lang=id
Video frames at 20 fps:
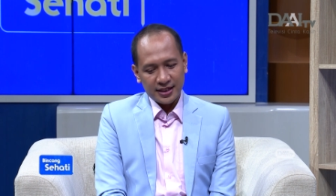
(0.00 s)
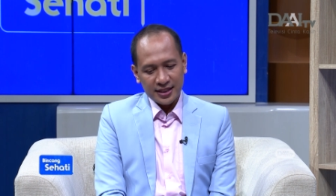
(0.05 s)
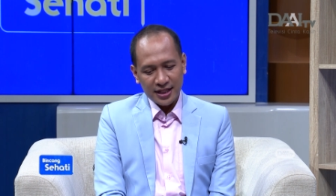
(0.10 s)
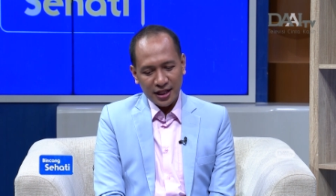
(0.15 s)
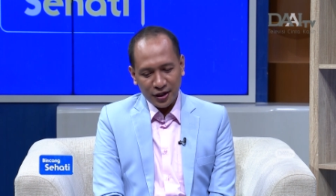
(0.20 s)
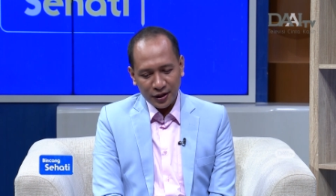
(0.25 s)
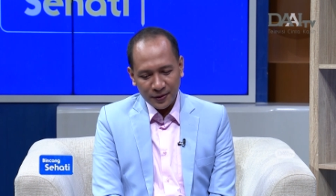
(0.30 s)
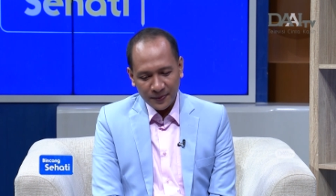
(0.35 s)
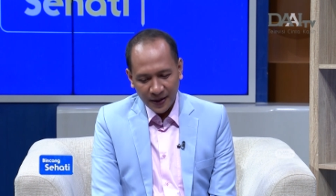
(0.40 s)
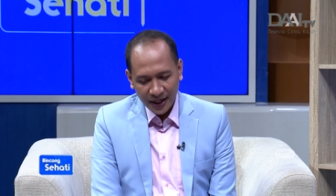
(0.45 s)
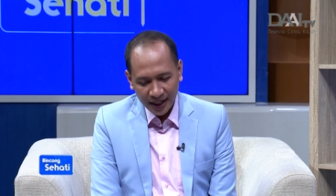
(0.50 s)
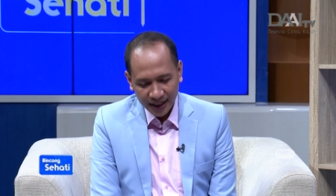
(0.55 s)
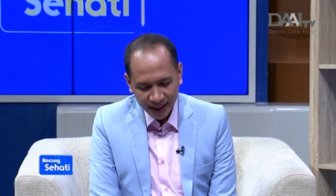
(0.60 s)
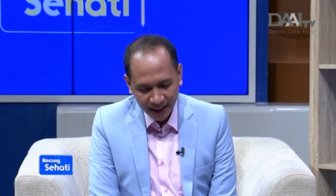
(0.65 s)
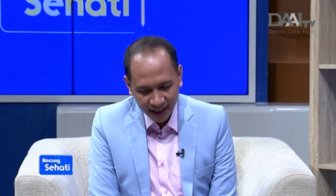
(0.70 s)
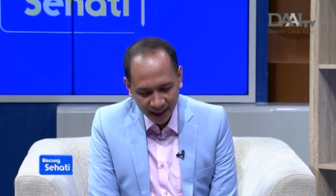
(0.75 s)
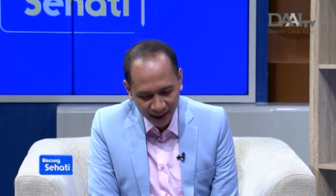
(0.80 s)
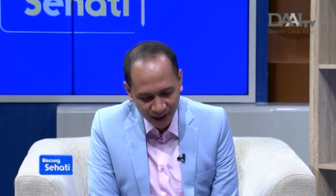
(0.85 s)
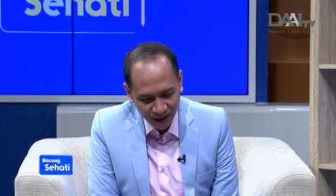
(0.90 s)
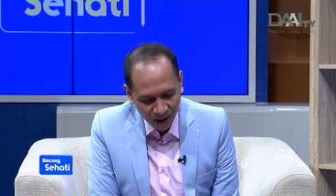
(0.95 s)
Selamat
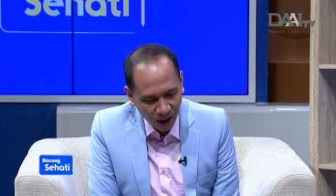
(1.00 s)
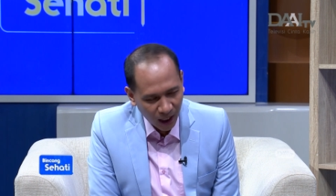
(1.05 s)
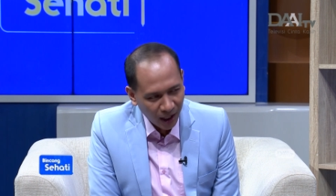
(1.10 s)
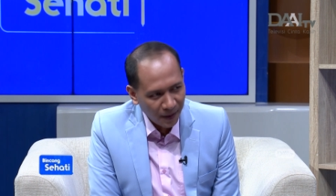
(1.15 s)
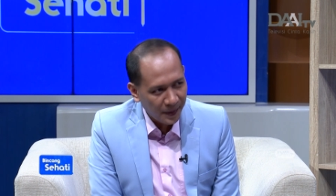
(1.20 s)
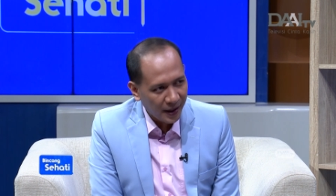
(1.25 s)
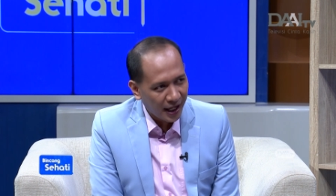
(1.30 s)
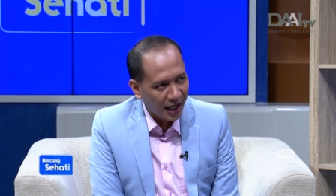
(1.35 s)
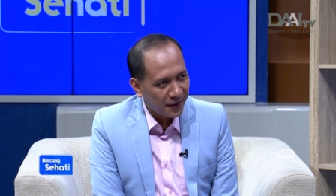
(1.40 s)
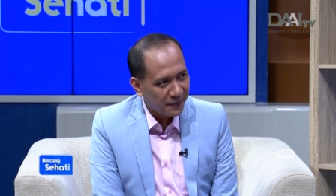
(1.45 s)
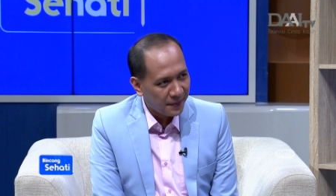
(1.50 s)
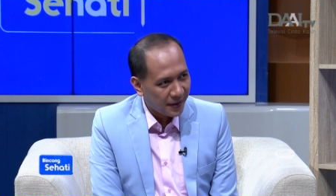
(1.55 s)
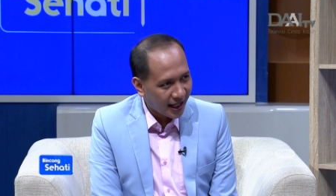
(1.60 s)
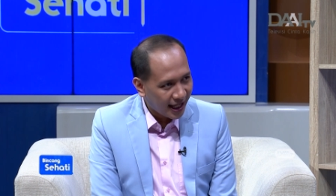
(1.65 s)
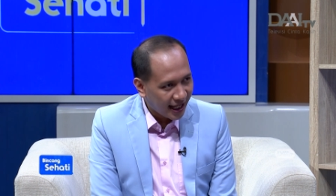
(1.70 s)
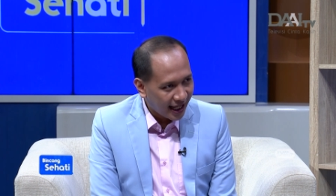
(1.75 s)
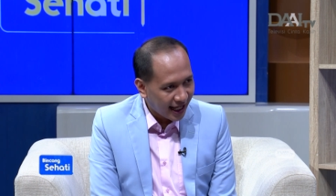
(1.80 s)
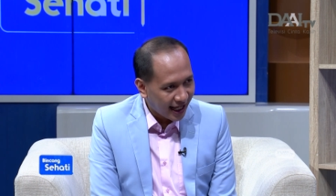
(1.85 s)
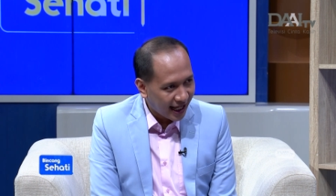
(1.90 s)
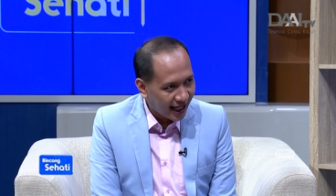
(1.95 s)
pagi, dok. Apa
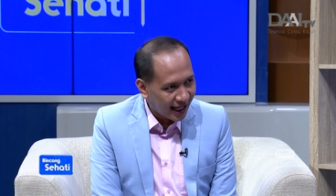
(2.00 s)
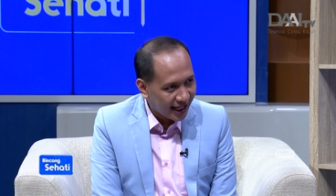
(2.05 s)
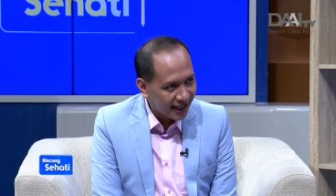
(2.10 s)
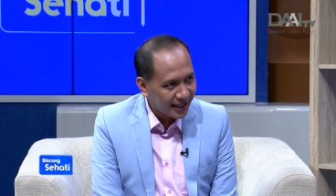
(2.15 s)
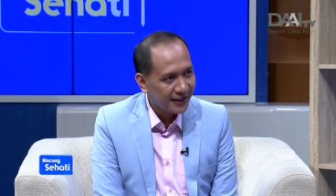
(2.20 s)
kabar?